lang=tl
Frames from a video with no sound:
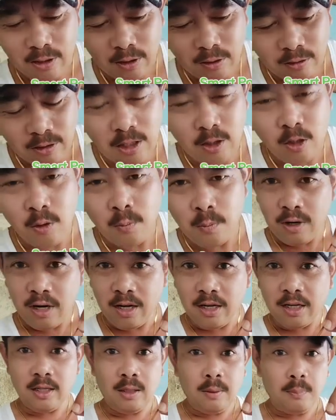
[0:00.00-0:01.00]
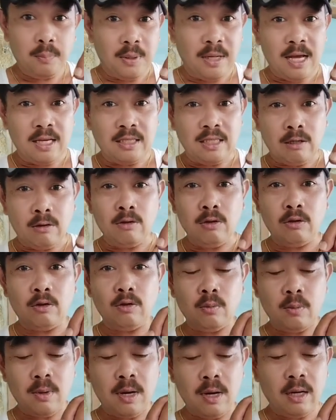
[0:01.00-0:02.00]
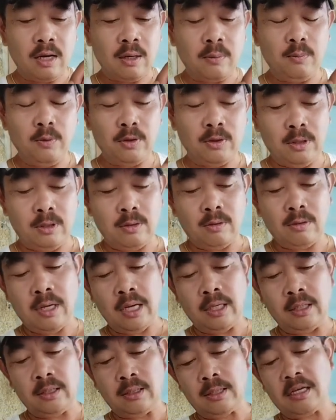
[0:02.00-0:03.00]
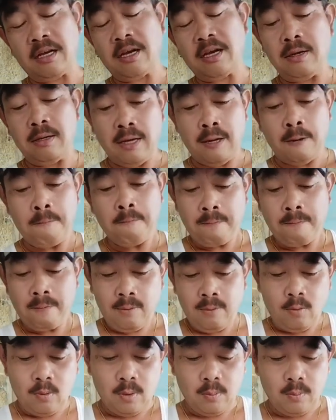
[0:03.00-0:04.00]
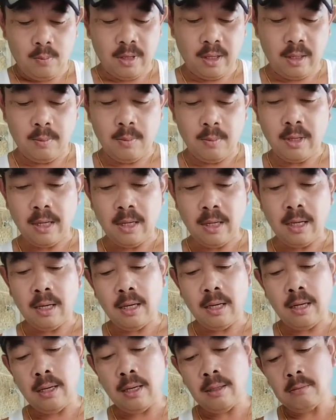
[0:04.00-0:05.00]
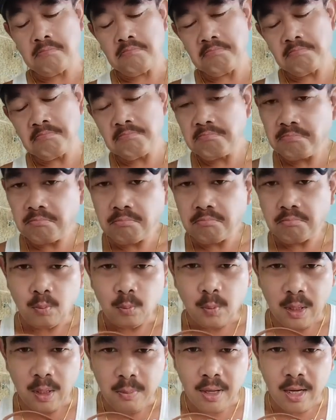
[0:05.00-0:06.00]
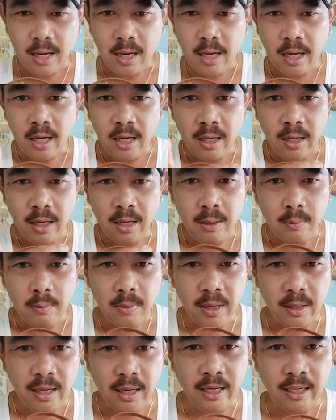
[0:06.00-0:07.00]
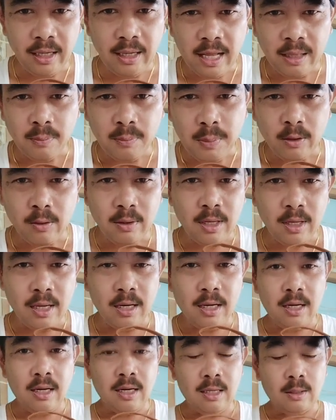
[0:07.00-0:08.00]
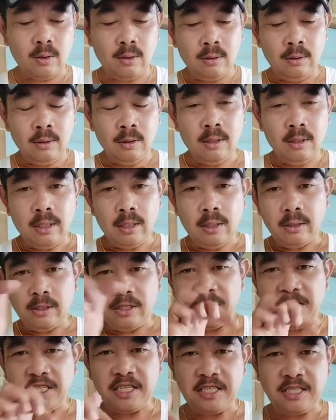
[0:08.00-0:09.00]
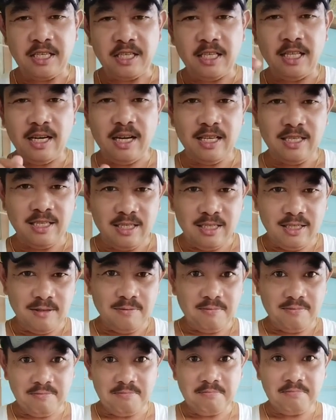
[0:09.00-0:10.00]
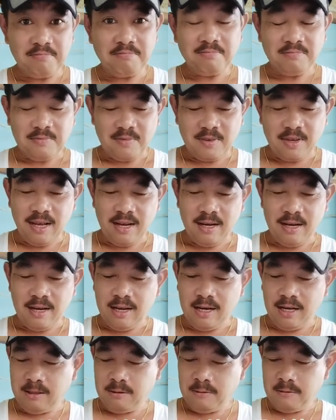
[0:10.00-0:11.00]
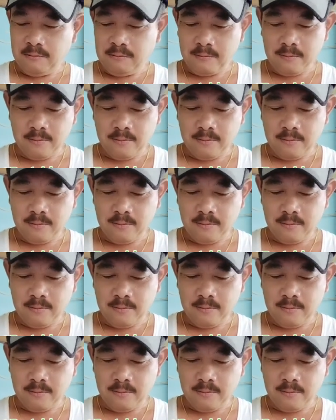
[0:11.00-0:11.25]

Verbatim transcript: ang cute dito pero binasa ko na itong mga reviews nito guys ang ganda may mga may mga may LED light ito na 360 degrees ganda nito